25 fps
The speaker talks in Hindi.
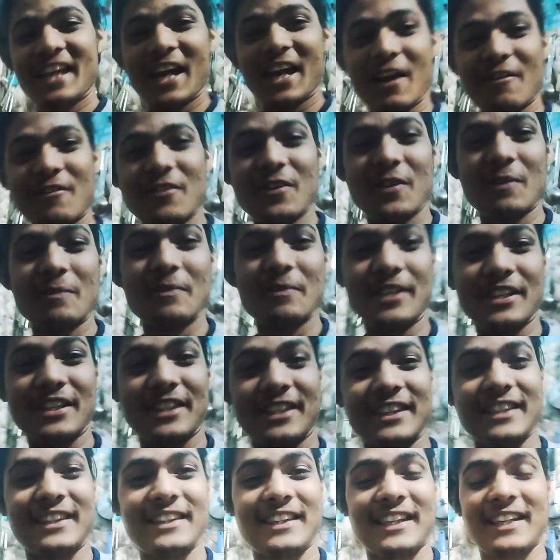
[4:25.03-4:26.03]
है वो
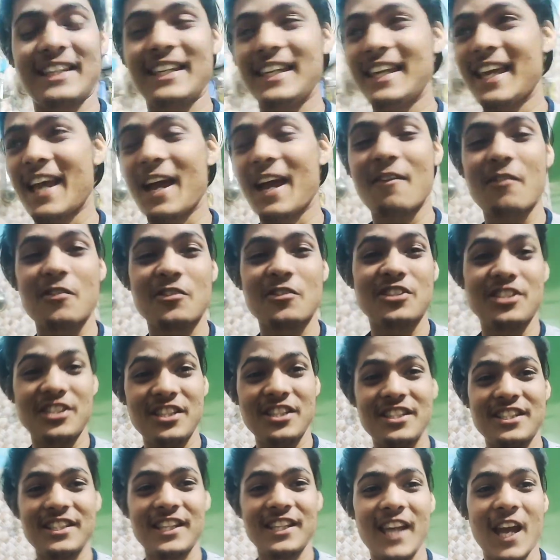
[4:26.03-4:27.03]
अमृत ये है वो
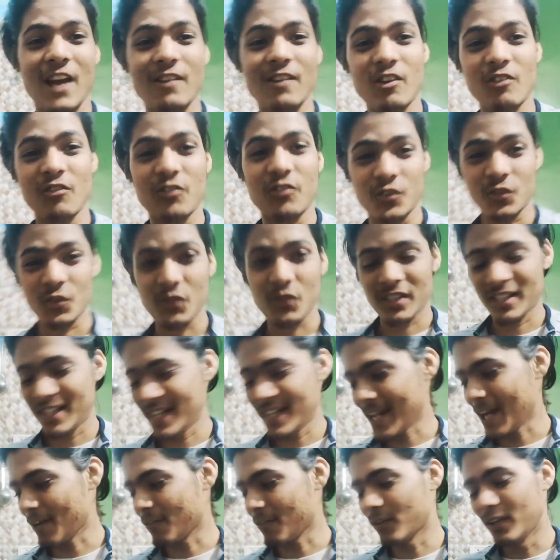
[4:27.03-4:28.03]
चीज़ ये है वो फ्रूट ये
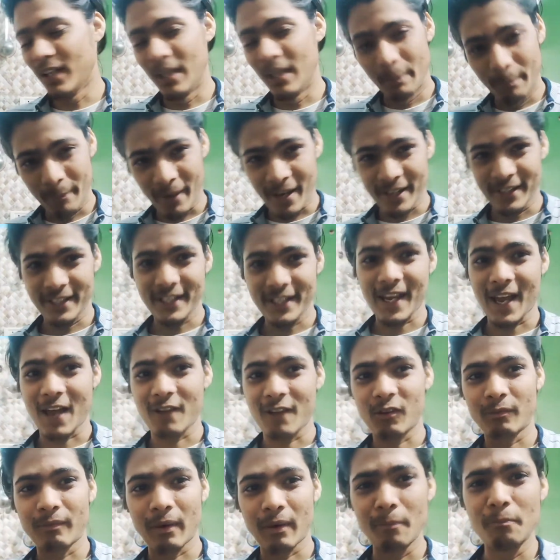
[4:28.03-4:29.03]
है वो लिम्बा ये है वो
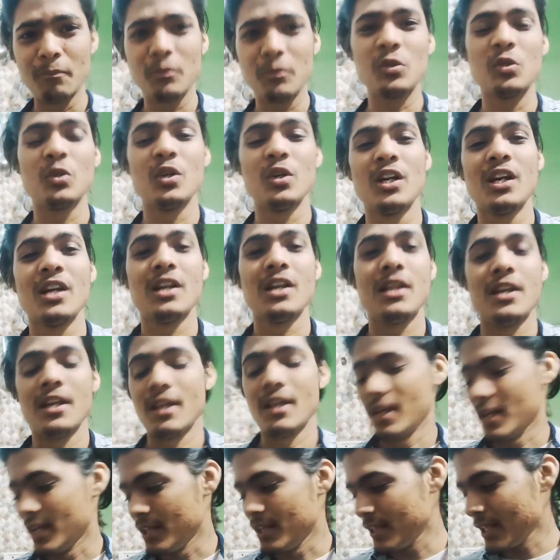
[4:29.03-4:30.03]
बम्बू
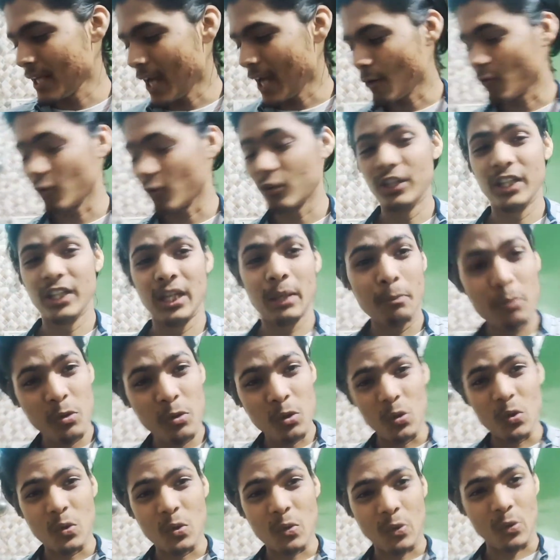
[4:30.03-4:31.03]
ये है वो नींबू
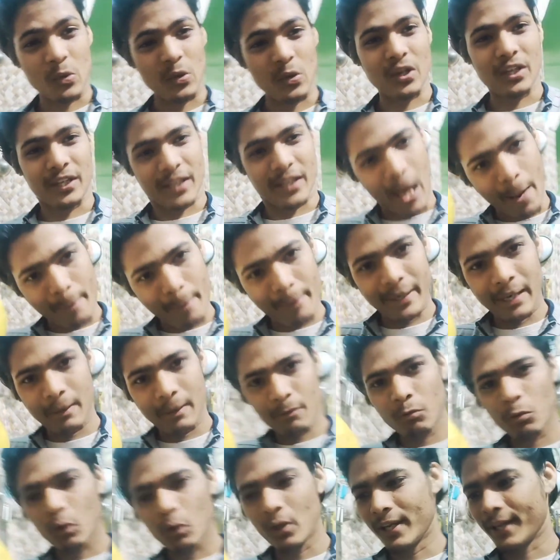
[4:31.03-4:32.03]
यहाँ पे नींबू
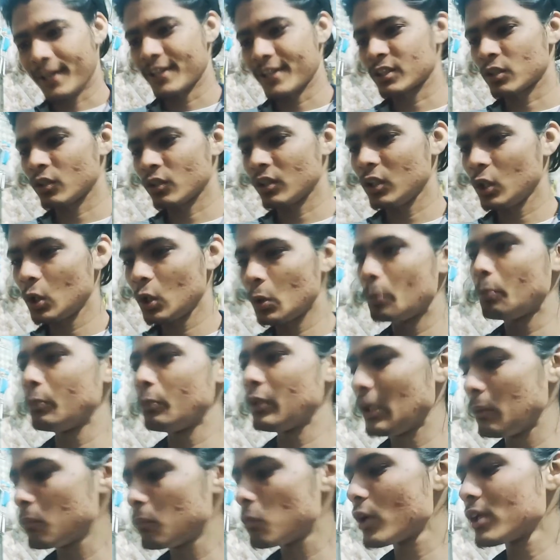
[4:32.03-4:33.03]
बोलेंगे इसको कि
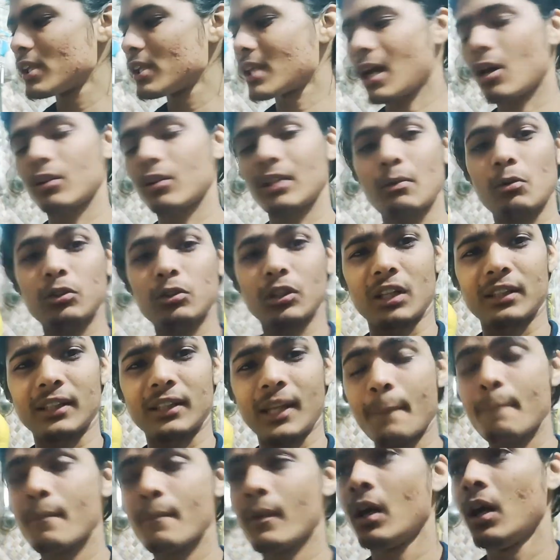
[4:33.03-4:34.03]
नींबू की तरह होता है बहुत
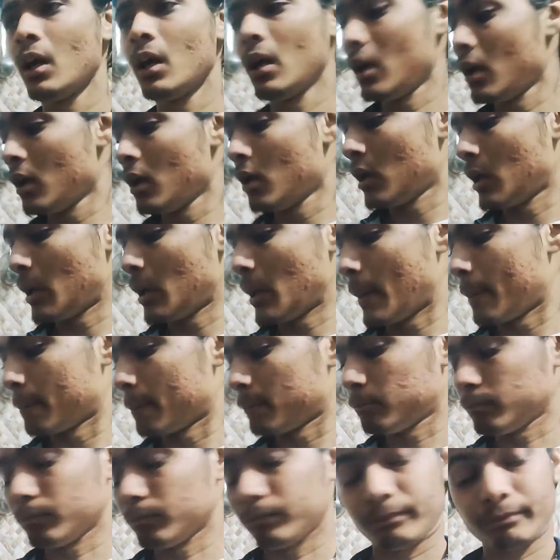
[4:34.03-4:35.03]
खट्टा
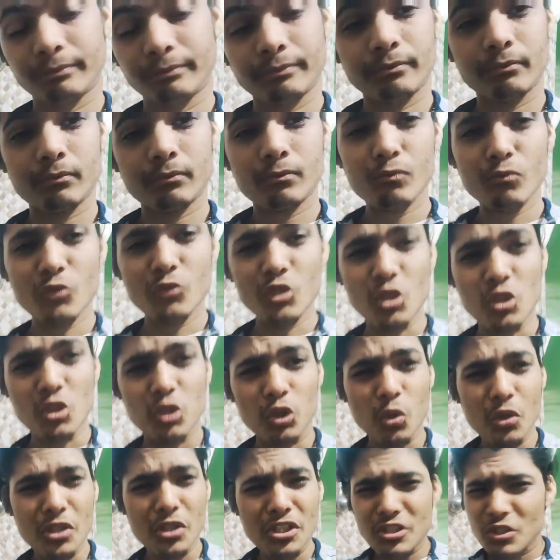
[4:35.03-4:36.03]

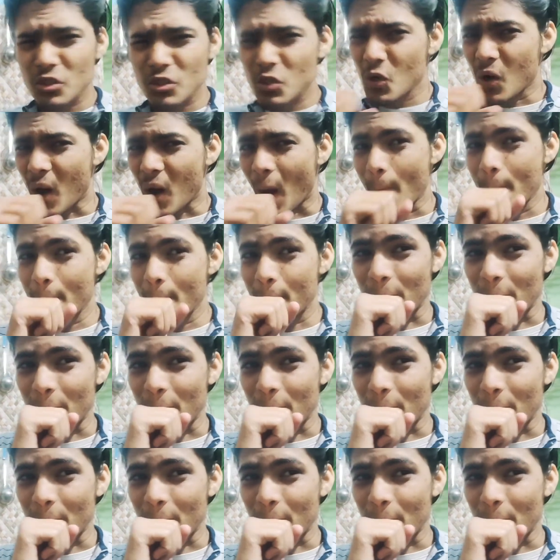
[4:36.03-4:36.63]
तो इसको हम